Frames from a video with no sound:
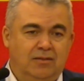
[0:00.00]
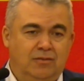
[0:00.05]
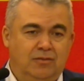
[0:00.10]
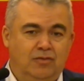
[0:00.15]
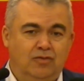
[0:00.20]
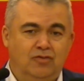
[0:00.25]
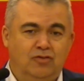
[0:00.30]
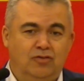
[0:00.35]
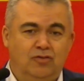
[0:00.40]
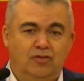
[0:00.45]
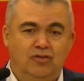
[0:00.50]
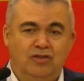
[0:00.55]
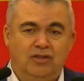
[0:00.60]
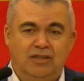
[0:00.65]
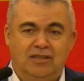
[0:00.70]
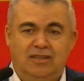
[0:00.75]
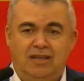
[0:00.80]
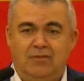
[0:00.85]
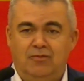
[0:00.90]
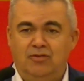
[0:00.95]
no son los
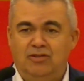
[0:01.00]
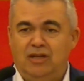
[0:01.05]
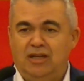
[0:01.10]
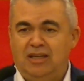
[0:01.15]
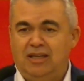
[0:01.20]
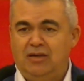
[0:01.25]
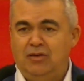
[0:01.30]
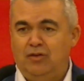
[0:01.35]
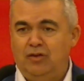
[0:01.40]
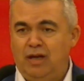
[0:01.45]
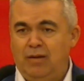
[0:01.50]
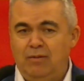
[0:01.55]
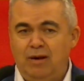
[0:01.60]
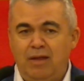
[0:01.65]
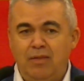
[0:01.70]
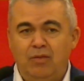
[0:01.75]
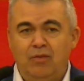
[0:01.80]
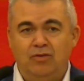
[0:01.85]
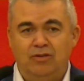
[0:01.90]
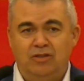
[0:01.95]
que estamos aquí hoy
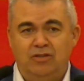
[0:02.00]
hablando,